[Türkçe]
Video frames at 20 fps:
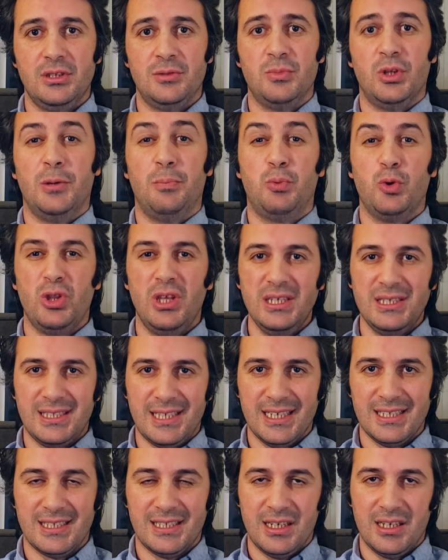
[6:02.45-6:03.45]
Şimdi hipotez
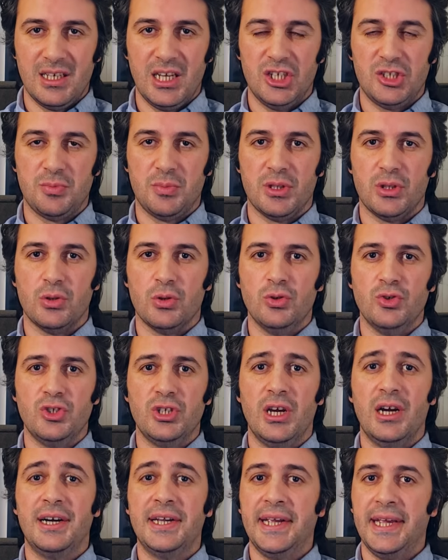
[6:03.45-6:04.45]
testlerine geçmeden
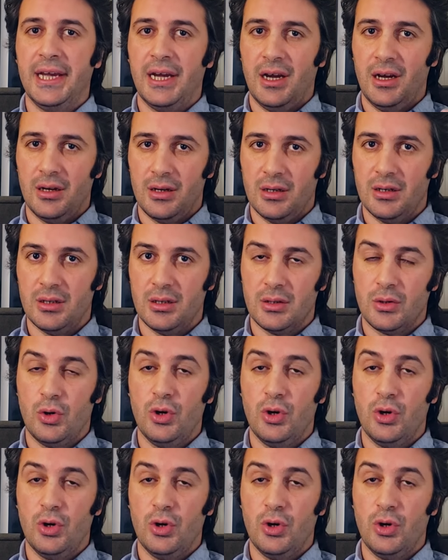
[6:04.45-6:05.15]
önce araya e,